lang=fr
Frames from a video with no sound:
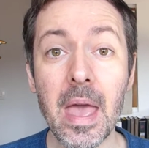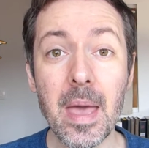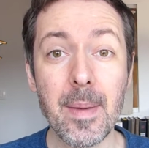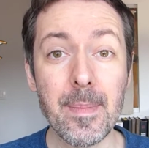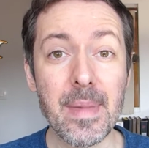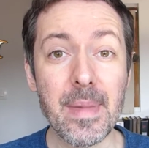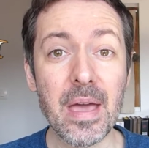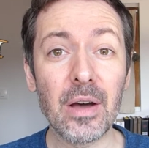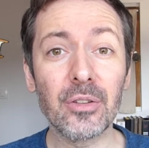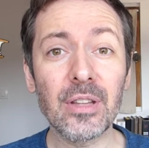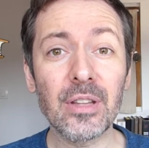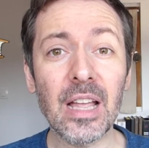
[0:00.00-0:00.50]

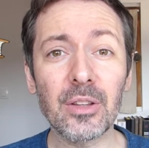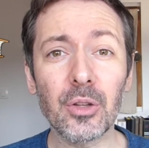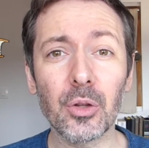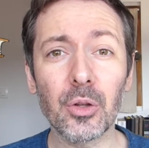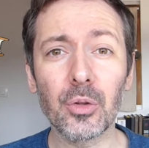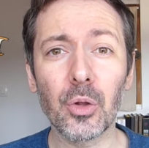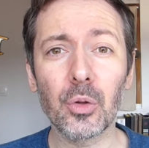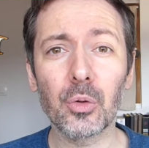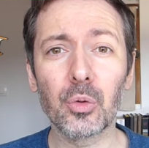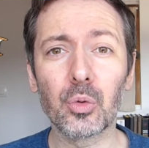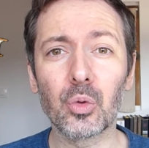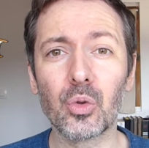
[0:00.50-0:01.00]
Mais en
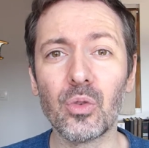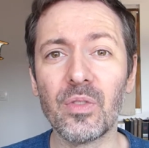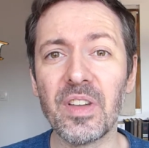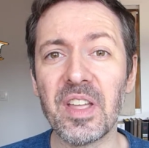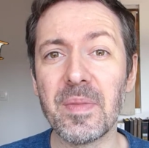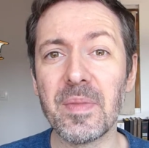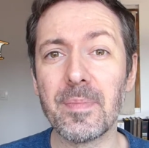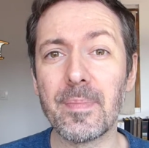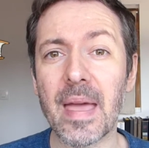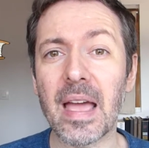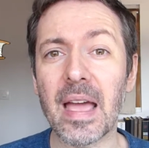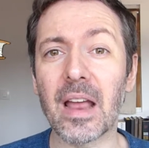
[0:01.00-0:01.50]
attendant de trouver
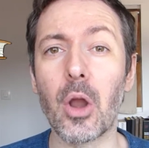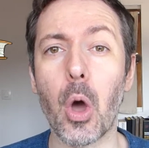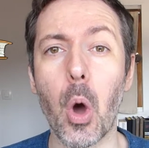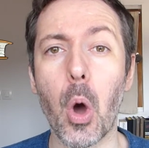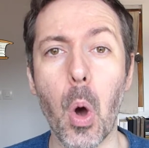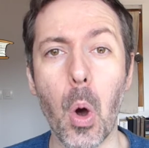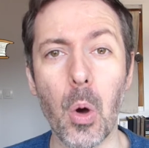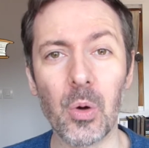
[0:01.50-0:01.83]
une perle